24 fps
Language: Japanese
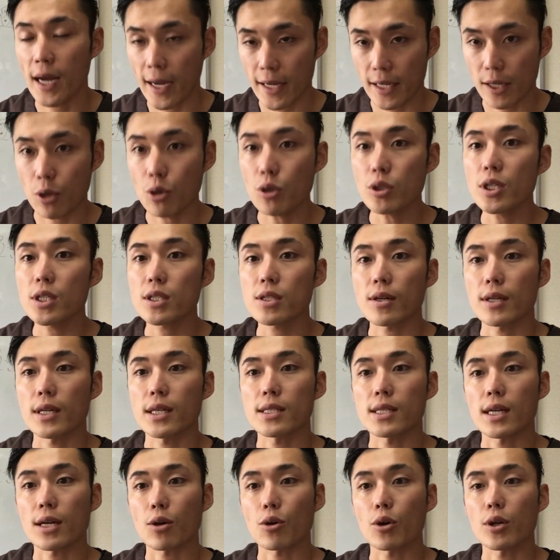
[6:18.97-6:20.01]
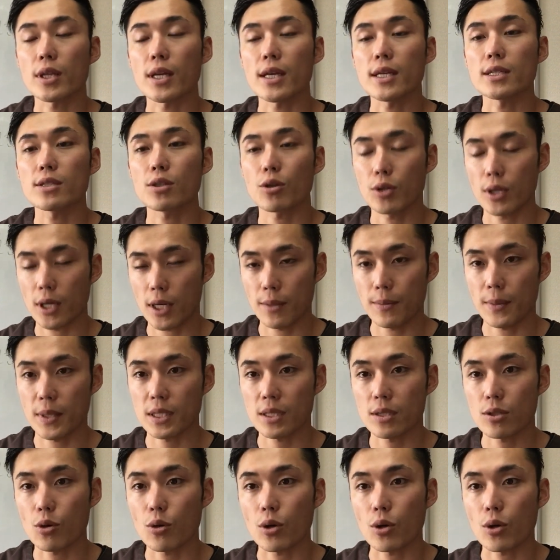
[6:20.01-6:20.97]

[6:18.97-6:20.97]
はい、本日はですねこれで以上になります